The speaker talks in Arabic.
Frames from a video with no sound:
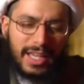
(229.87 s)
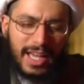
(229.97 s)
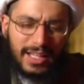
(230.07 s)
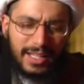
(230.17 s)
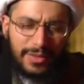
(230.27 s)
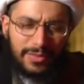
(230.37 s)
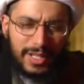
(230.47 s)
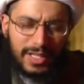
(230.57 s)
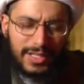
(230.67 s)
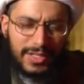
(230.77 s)
كأن في
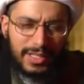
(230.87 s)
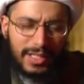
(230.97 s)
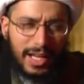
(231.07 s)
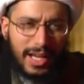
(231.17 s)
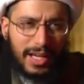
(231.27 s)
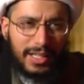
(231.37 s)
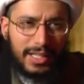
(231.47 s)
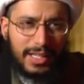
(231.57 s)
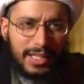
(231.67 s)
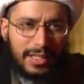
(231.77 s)
الاصطلاح
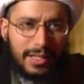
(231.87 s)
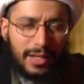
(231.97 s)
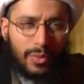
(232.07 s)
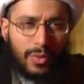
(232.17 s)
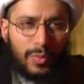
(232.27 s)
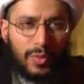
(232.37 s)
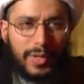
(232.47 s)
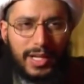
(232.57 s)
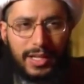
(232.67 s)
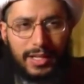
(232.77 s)
نوع
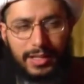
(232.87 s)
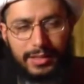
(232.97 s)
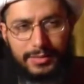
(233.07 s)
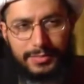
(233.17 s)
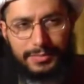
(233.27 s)
مبالغة